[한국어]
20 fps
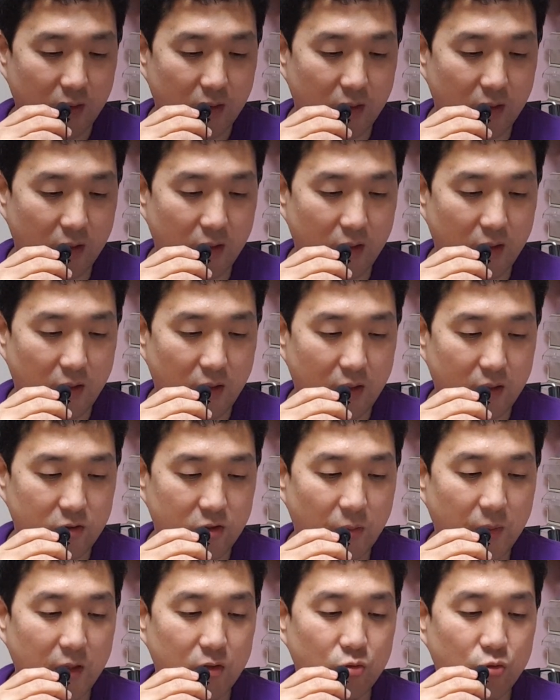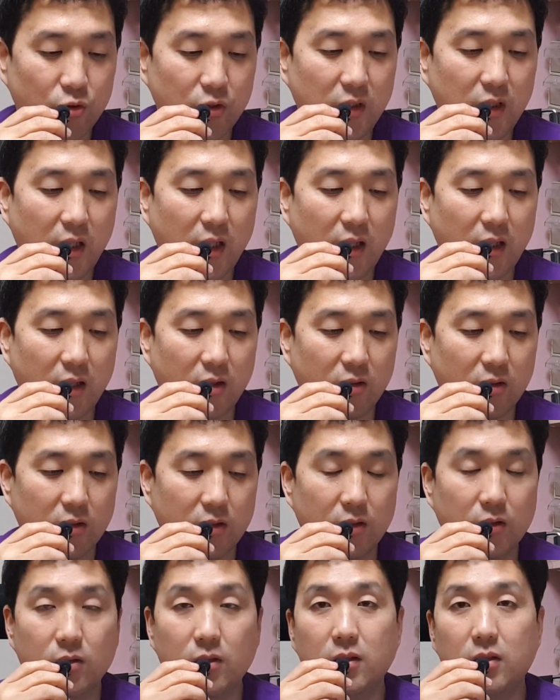아, 정말 우리의
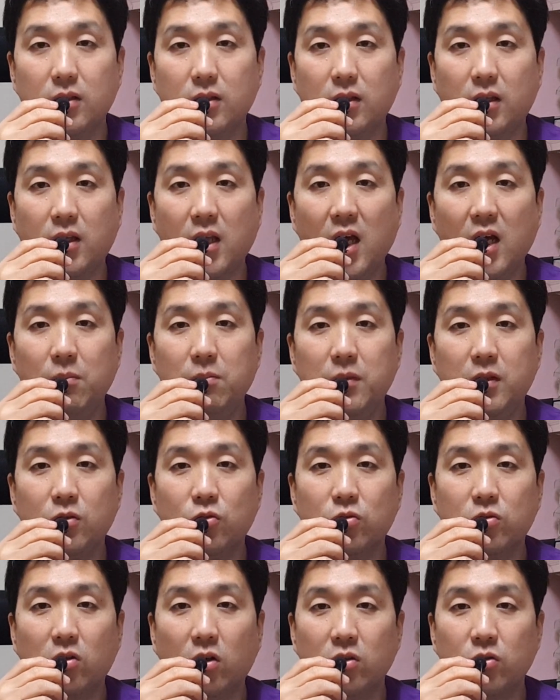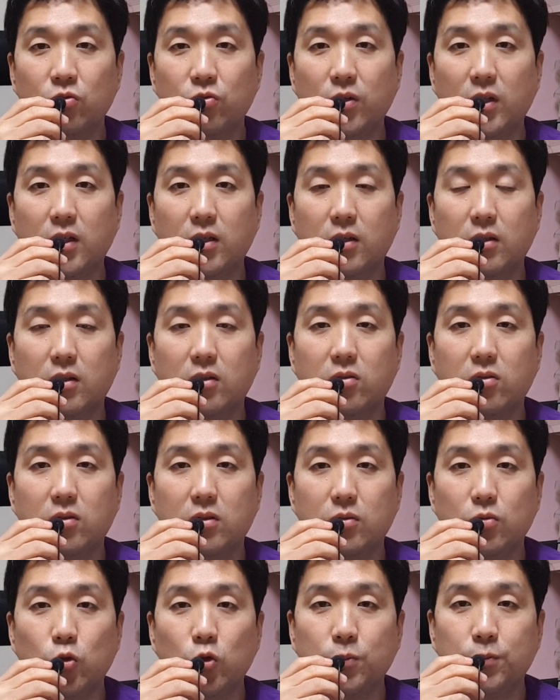대한민국 건국의
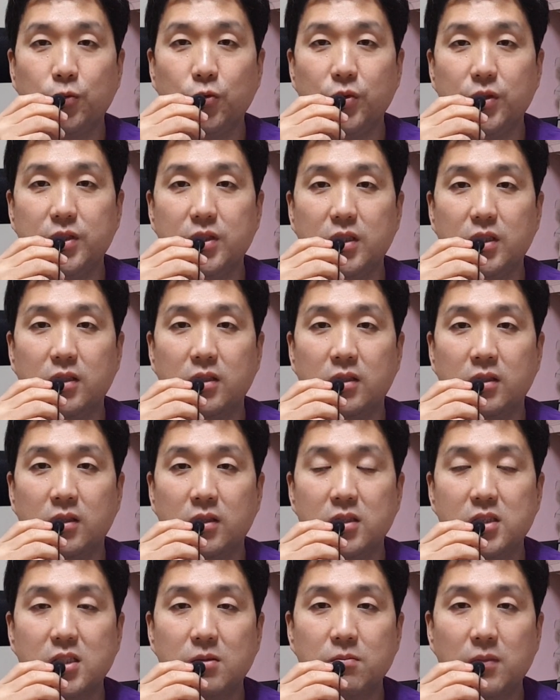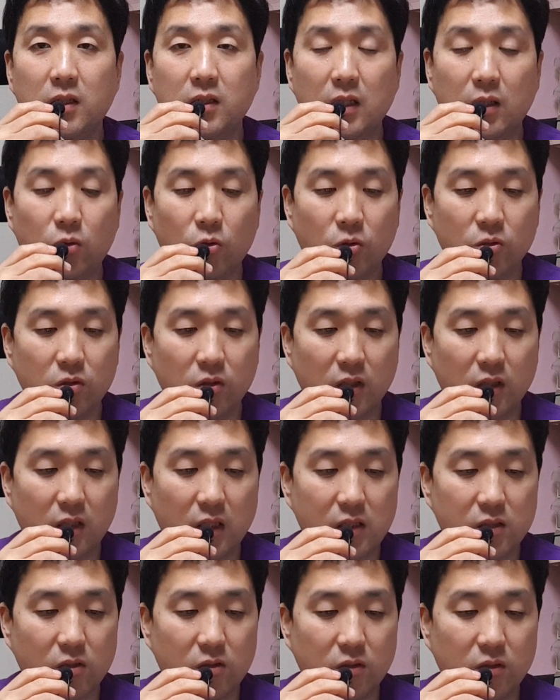국부이신 이승만 대통령에
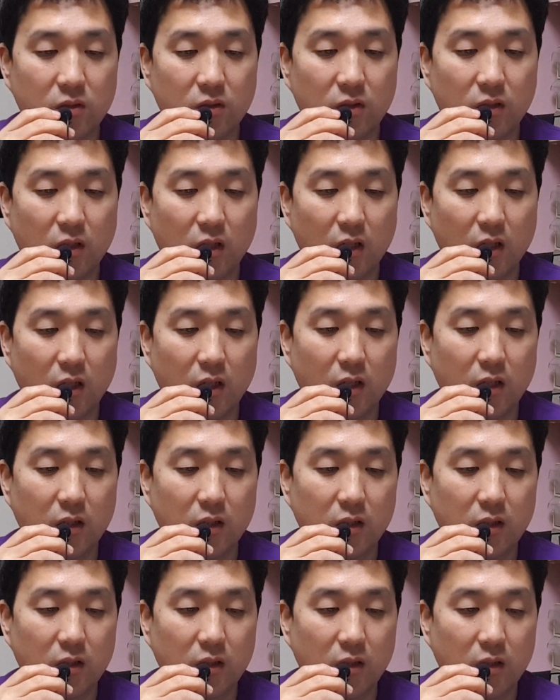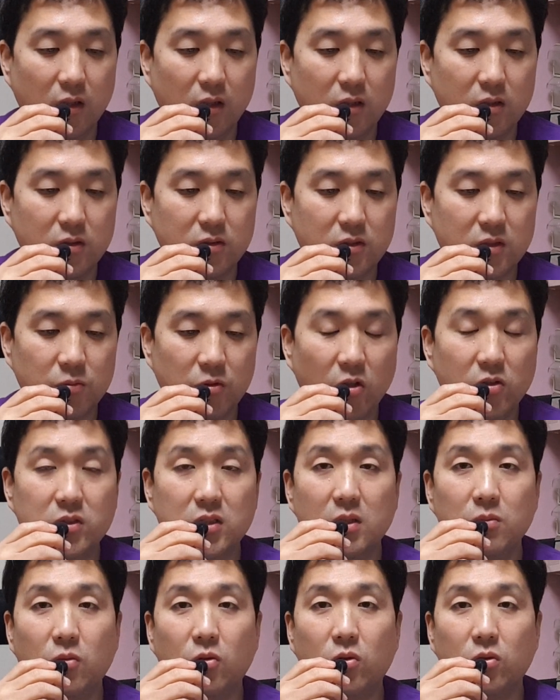대해서는 지금
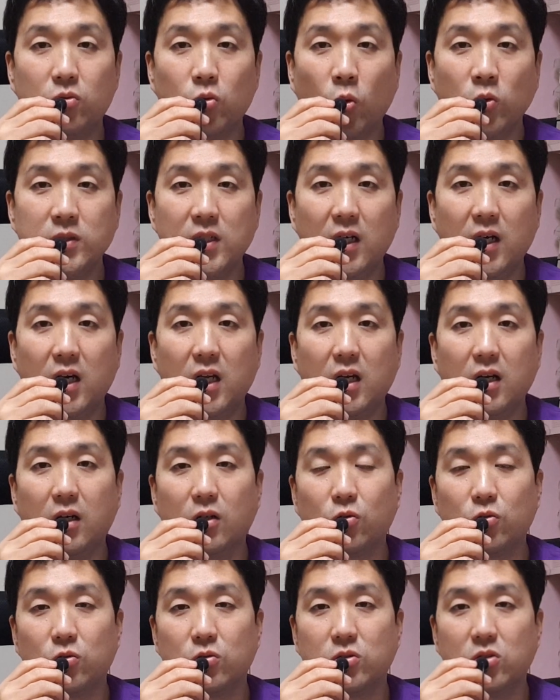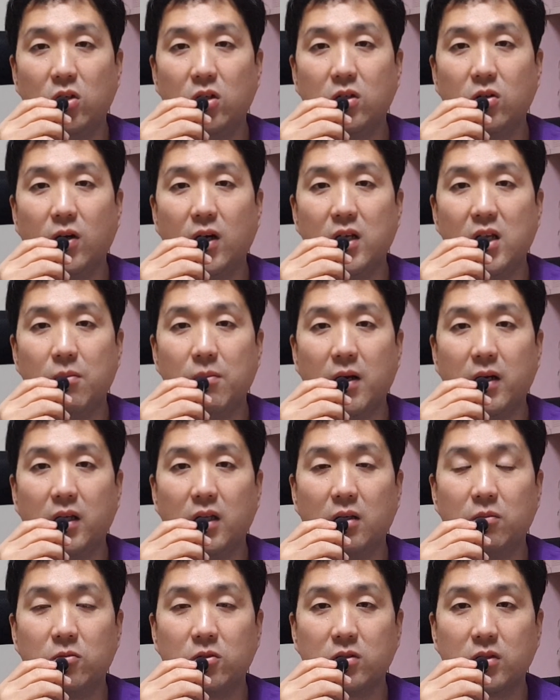현재 뭐 동상 하나 갖고도 철거 한 해
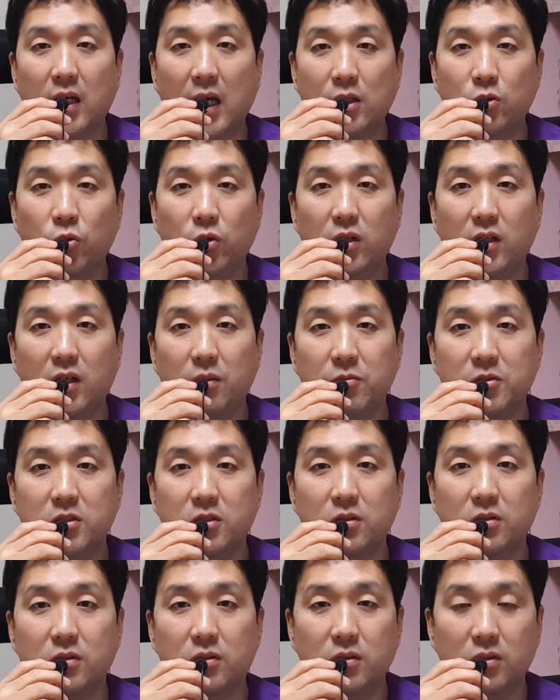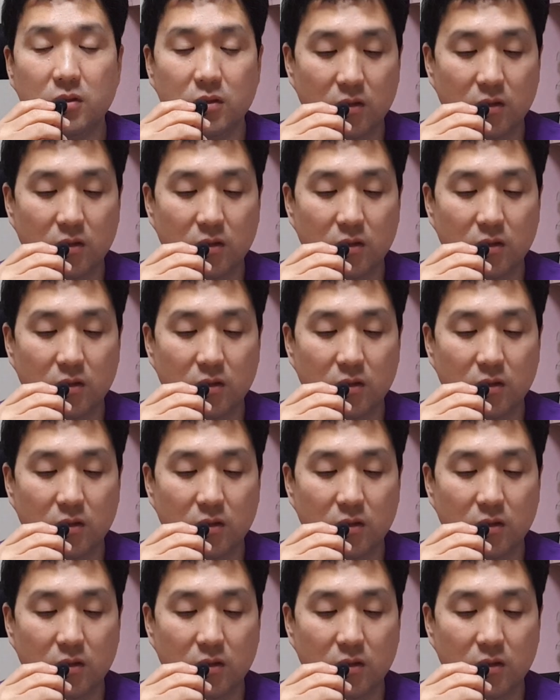만에 뭐 개소리를 하면서